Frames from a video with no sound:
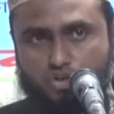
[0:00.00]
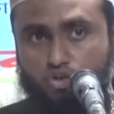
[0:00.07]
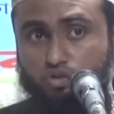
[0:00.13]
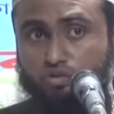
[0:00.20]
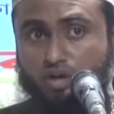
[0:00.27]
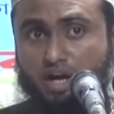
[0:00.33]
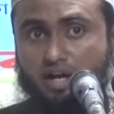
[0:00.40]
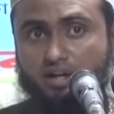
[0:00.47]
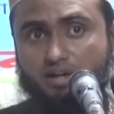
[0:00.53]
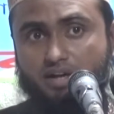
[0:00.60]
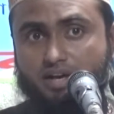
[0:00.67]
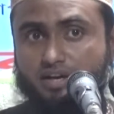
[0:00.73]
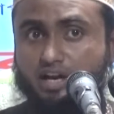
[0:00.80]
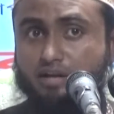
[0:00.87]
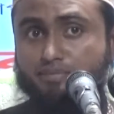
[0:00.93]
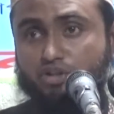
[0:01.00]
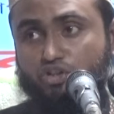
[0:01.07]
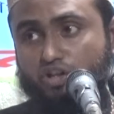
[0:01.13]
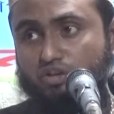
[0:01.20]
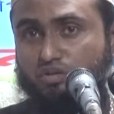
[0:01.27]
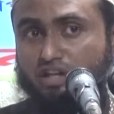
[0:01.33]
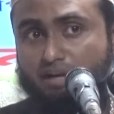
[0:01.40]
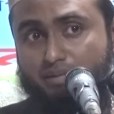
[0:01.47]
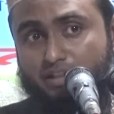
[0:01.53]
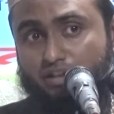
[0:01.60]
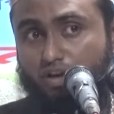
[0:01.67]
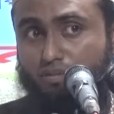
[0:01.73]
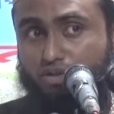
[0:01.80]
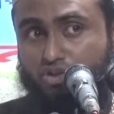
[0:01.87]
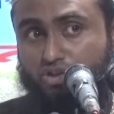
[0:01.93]
সুতরাং এই বিষয়গুলি
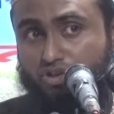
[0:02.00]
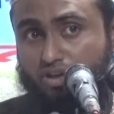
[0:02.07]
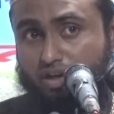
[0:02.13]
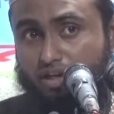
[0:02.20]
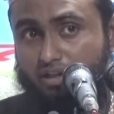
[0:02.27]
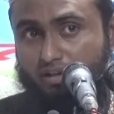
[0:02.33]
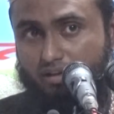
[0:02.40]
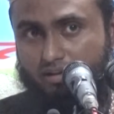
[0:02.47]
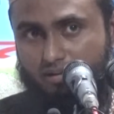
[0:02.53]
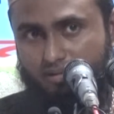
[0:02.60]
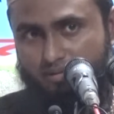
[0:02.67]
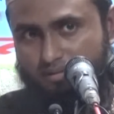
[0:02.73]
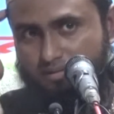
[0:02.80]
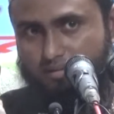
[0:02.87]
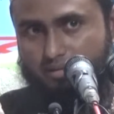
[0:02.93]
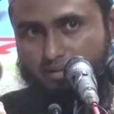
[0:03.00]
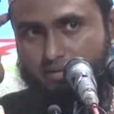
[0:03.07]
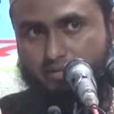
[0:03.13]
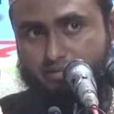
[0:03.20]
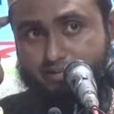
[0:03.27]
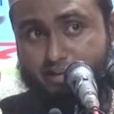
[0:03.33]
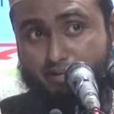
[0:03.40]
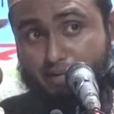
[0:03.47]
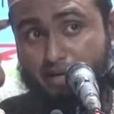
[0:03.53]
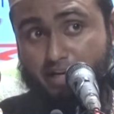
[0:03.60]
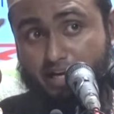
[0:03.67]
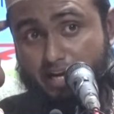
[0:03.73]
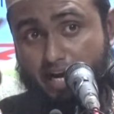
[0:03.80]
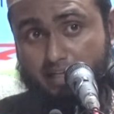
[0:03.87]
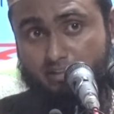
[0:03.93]
আমাদের অবশ্যই
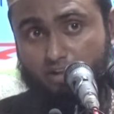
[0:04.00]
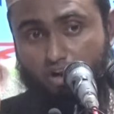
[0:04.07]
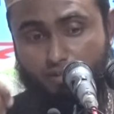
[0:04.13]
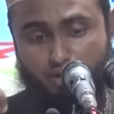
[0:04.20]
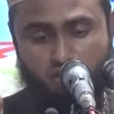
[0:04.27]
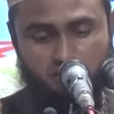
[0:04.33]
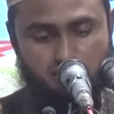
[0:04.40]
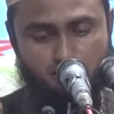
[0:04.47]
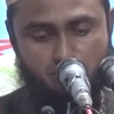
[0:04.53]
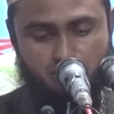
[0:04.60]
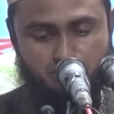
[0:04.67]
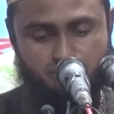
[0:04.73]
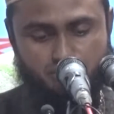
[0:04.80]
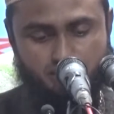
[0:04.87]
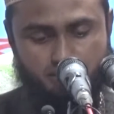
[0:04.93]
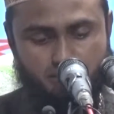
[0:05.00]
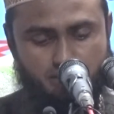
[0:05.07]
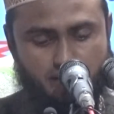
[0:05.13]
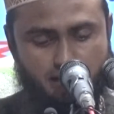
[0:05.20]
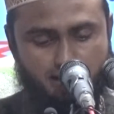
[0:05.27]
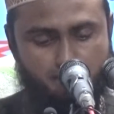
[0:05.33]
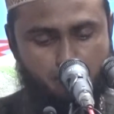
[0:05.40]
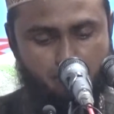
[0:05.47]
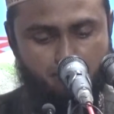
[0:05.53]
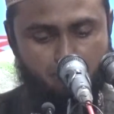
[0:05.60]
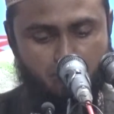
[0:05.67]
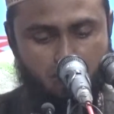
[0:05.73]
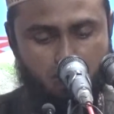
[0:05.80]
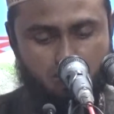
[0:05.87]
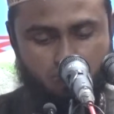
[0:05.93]
প্রেমাকে রাখতে হবে কথা বলেন ঠিক কিনা
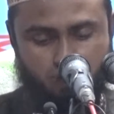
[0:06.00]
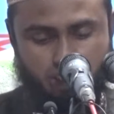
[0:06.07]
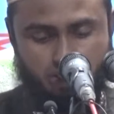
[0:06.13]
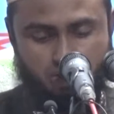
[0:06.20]
যে